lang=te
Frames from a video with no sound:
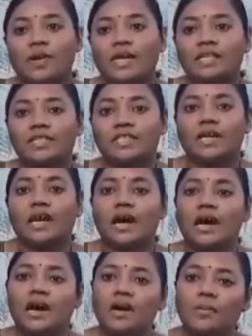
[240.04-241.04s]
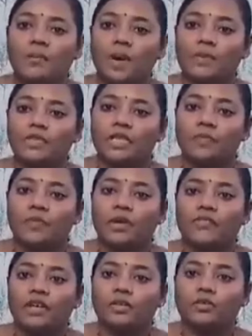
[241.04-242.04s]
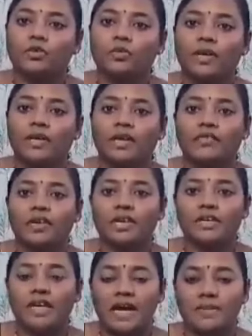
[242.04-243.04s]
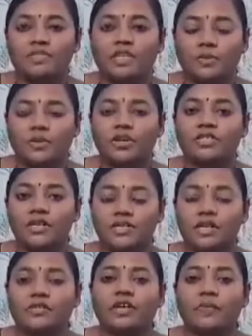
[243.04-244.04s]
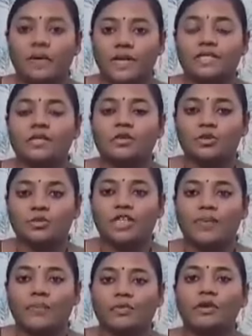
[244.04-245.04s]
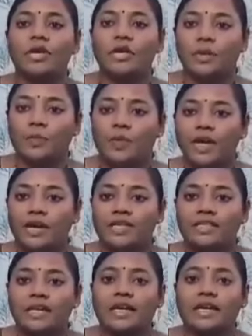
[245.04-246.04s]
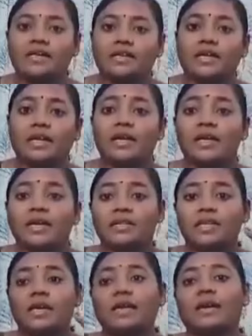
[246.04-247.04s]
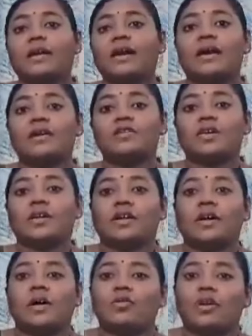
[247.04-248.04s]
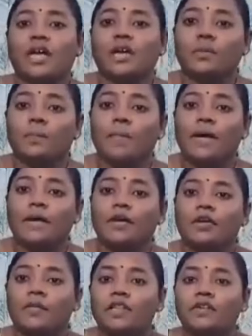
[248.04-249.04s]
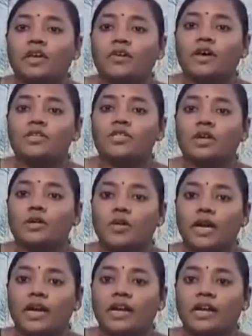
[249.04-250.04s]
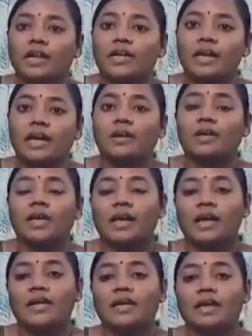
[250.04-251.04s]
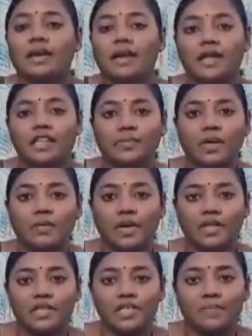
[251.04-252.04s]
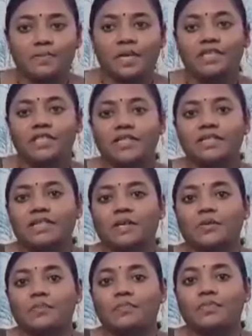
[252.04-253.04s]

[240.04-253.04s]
మళ్లించి ఆ పాపం చనిపోయిన వ్యక్తి కుటుంబానికి ఎటువంటి న్యాయం జరగకుండా చేసినటువంటి పరిస్థితులు చూసాం మేము ఇప్పుడైనా సరే ఇతని ఇతని వెనకాల అనుచరులుగా ఉండి పన్నెండు మంది వరకు అనుచరులు ఉన్నారండి ఎలా అంటే ఈ అనంత పాప ఏది చెప్తే అది చేస్తారు